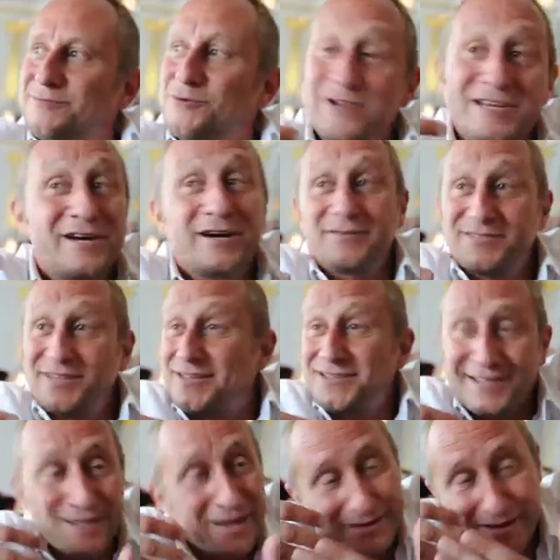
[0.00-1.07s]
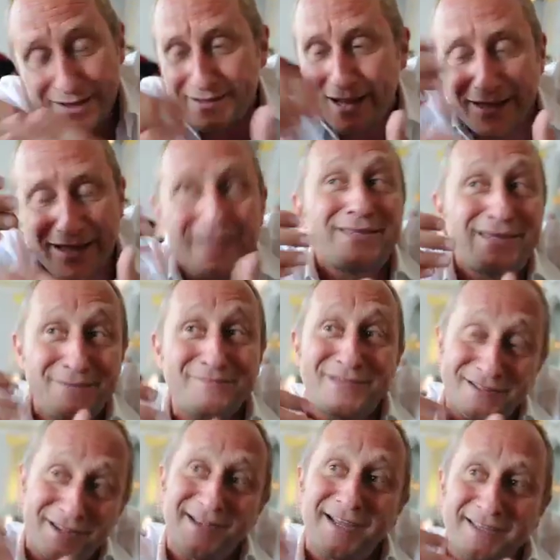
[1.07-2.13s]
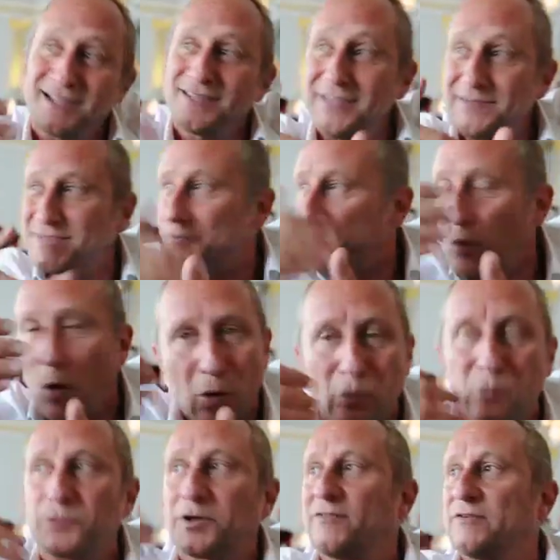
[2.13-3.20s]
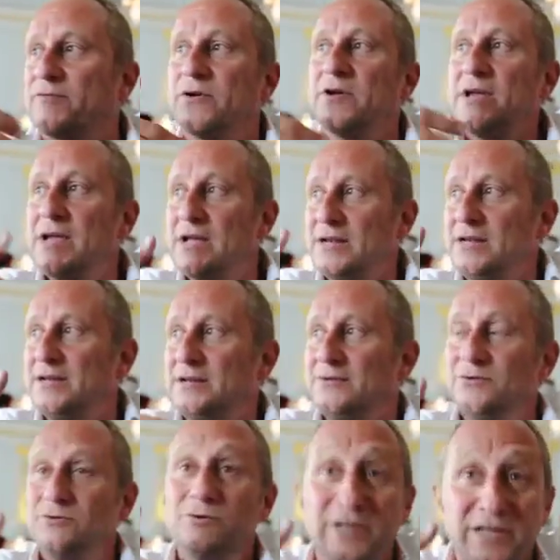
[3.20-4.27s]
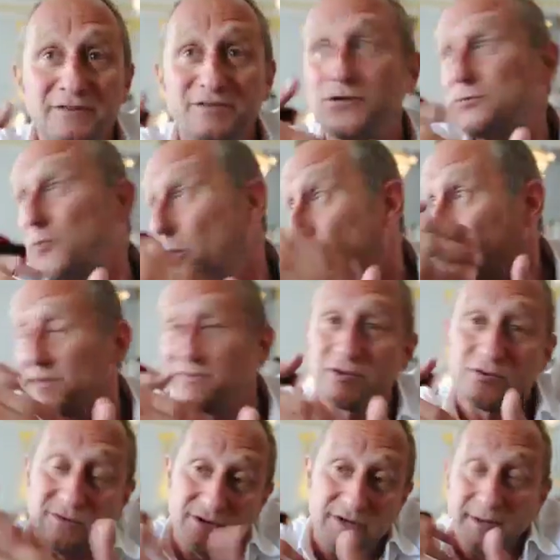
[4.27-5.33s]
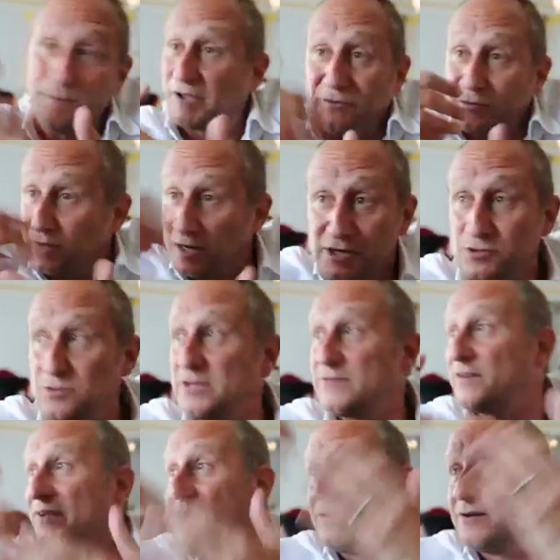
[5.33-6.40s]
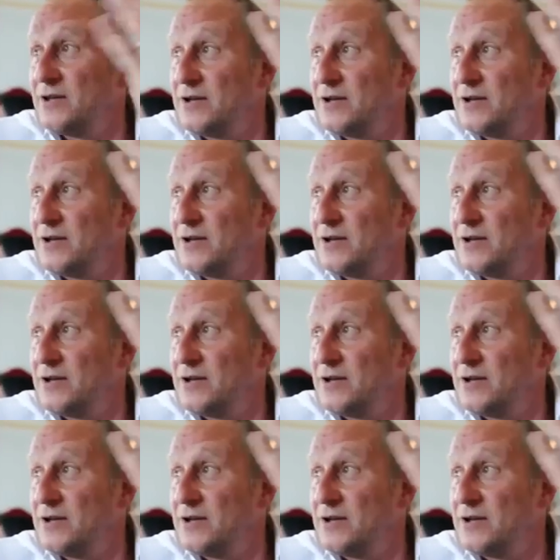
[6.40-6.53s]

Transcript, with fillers: de lire. C'est un, un, acte intime, c'est un acte intime, c'est une rencontre avec le, livre, c'est une rencontre avec les, personnages du livre, avec